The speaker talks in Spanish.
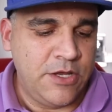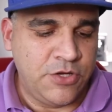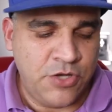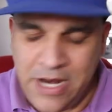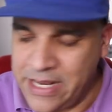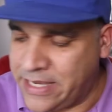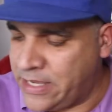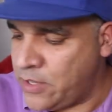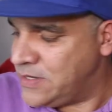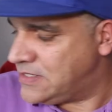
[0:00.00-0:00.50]
Yo
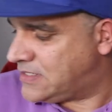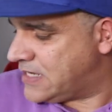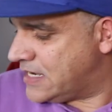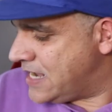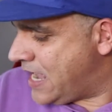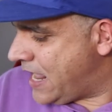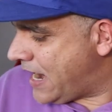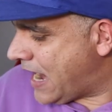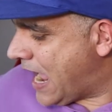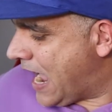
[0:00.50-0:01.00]
les quiero
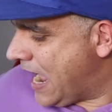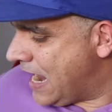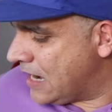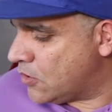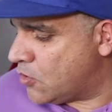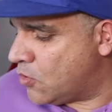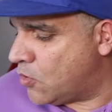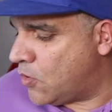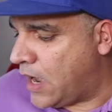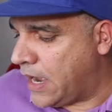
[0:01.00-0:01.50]
enseñar
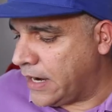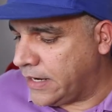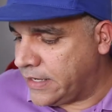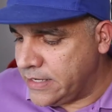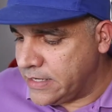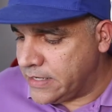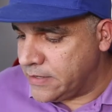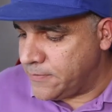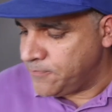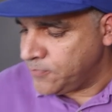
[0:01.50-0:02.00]
algo
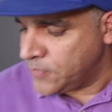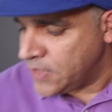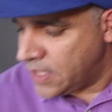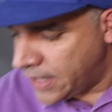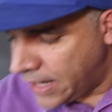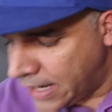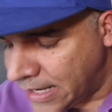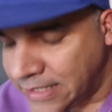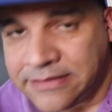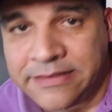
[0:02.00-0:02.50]
aquí
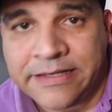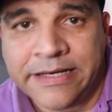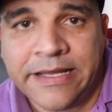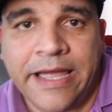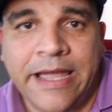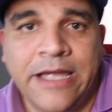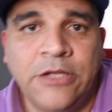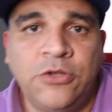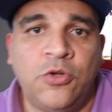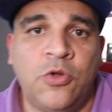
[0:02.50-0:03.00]

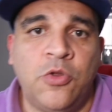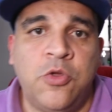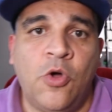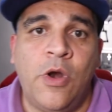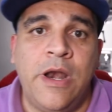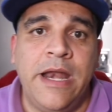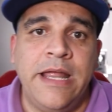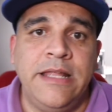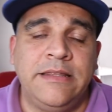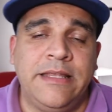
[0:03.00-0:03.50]
entre estos
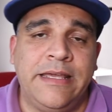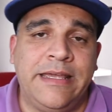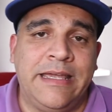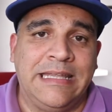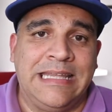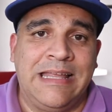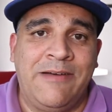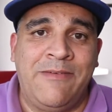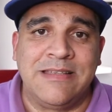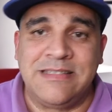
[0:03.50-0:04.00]
dos lentes que
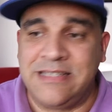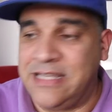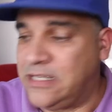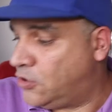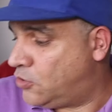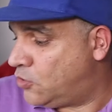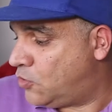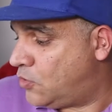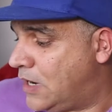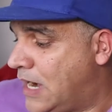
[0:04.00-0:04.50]
estaba
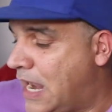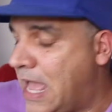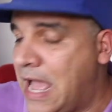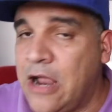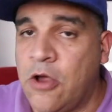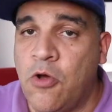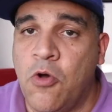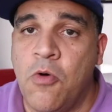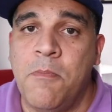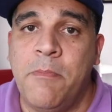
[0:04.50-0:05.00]
haciendo
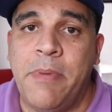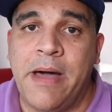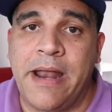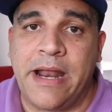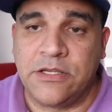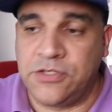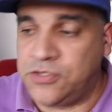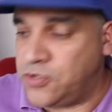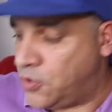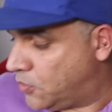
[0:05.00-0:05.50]
la
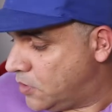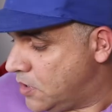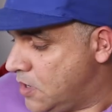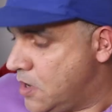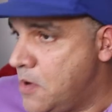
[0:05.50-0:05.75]
comparación.